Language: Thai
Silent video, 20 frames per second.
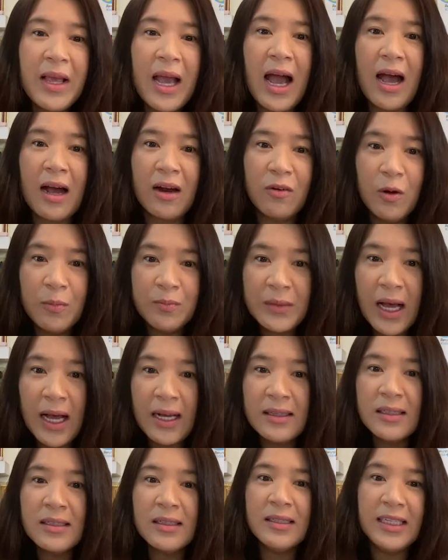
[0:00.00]
อย่างรวม
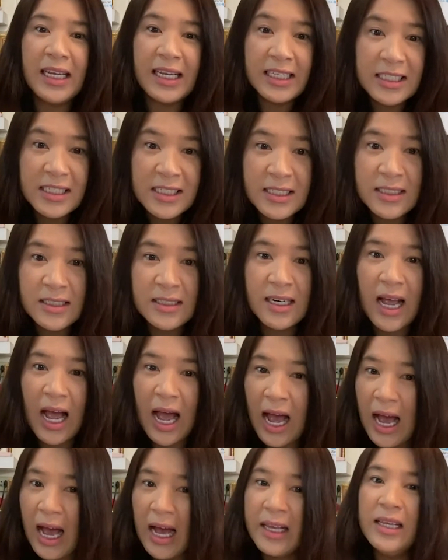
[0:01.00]
ทั้งถ้าเกิดเด็กยืน
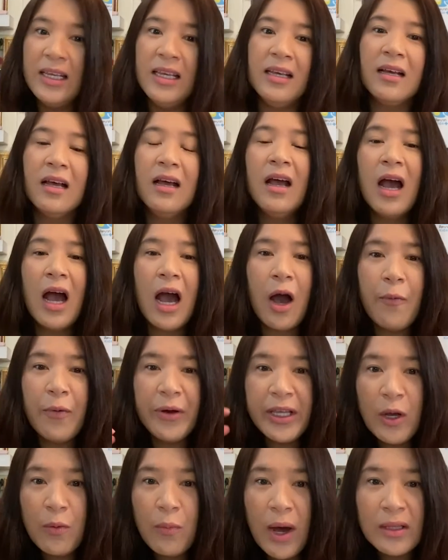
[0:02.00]
ขาอีก อ
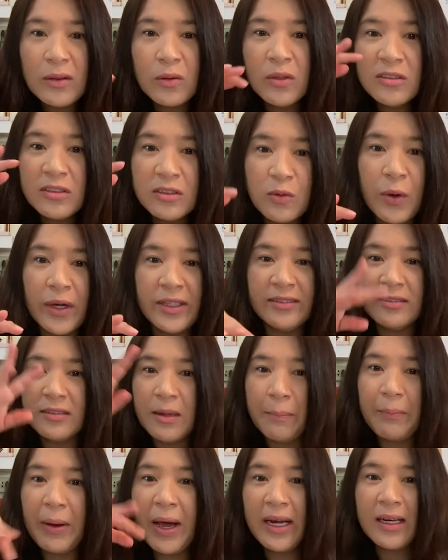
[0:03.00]
วัยวะทุกส่วน
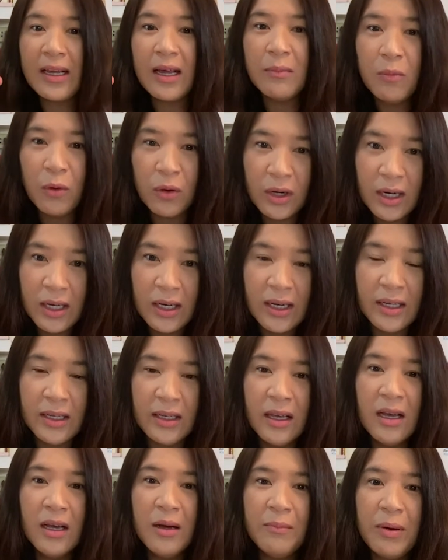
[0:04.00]
สัมพันธ์กันหมดเลย
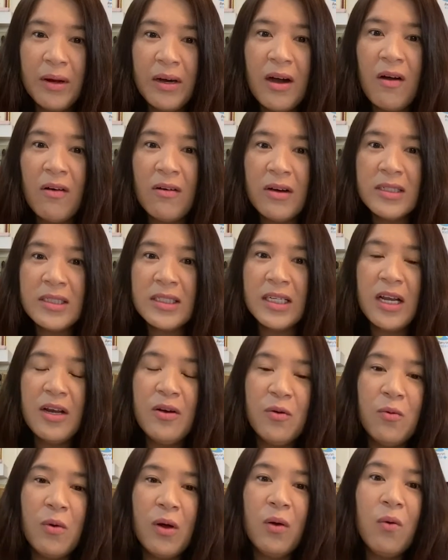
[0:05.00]
เพราะเราก็จะได้
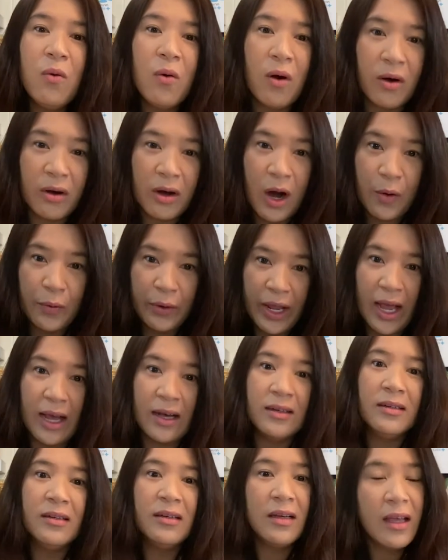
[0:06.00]
รู้ว่าลูกของเราเนี่ย
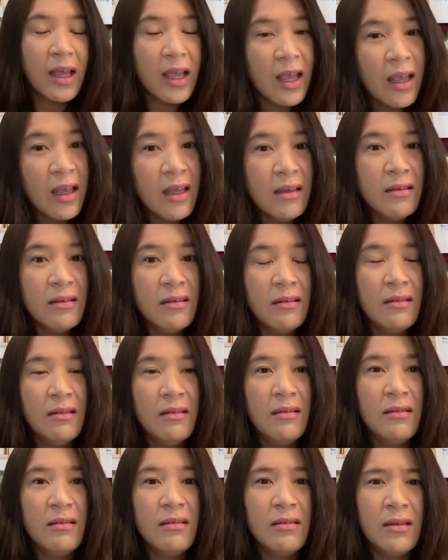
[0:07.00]
เอ๊ะ
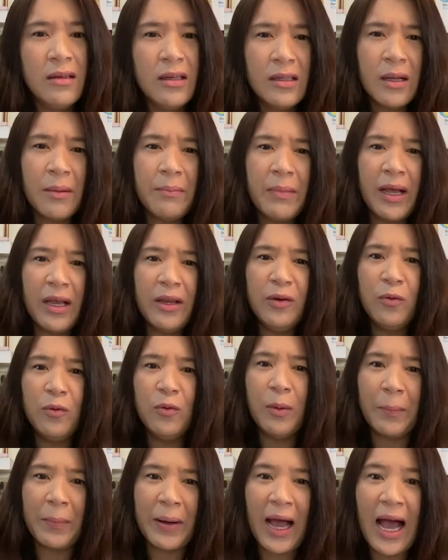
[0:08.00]
เอ๊ะทำไมดู
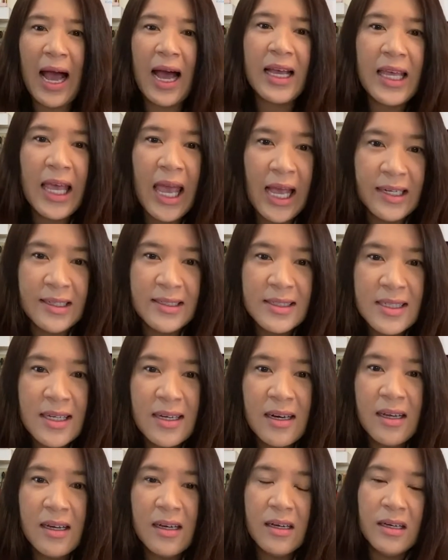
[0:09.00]
แบบขาแข็งจั
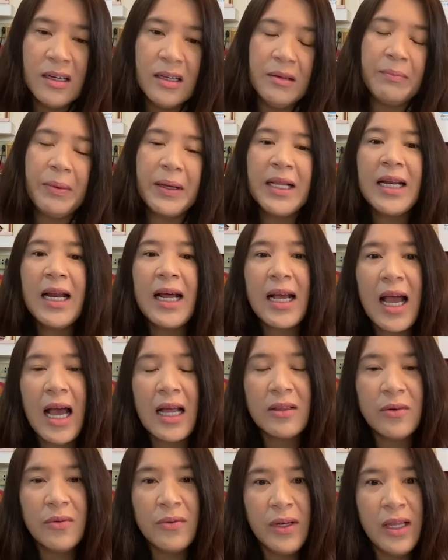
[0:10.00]
งเลย พัฒนา
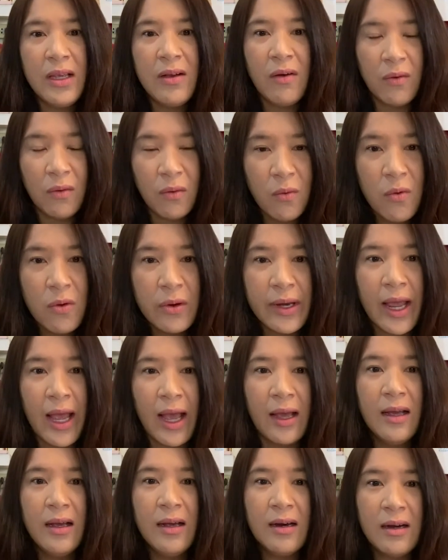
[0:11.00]
การตรงนี้ของลูกเนี่
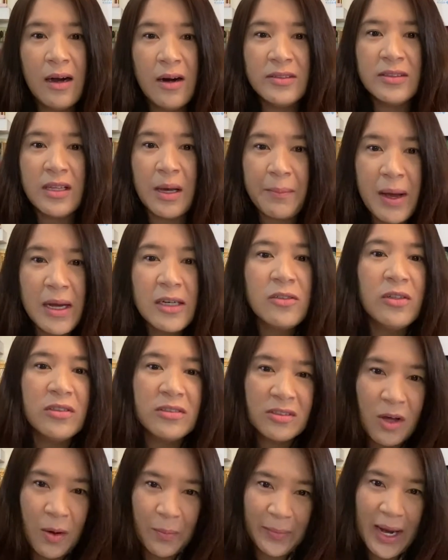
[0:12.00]
ยเราสามารถตร
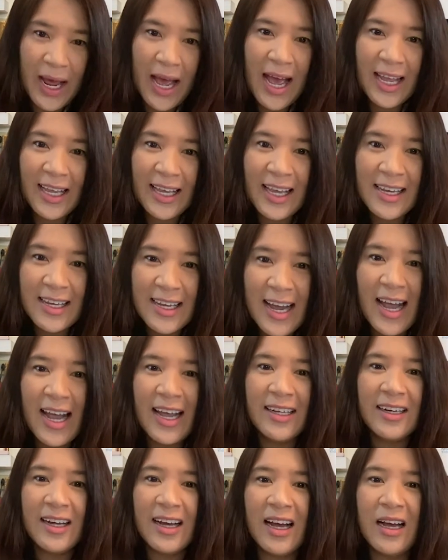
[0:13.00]
วจสอบได้
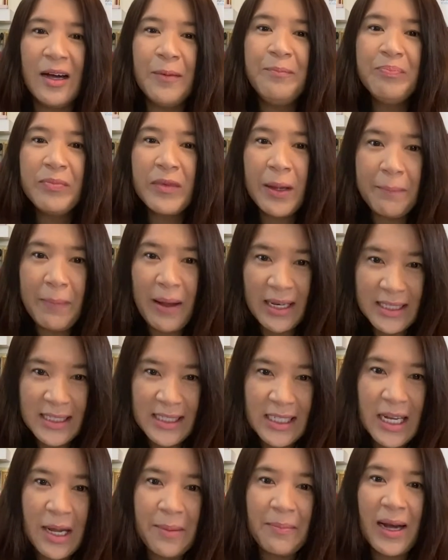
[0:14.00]
ง่าย ๆนะคะผ่าน
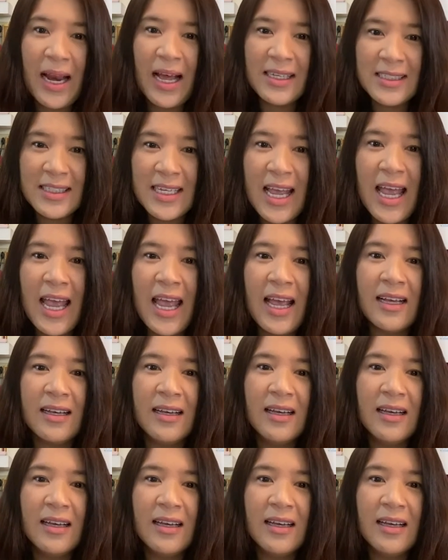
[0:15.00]
กิจกรรมกลางแจ้ง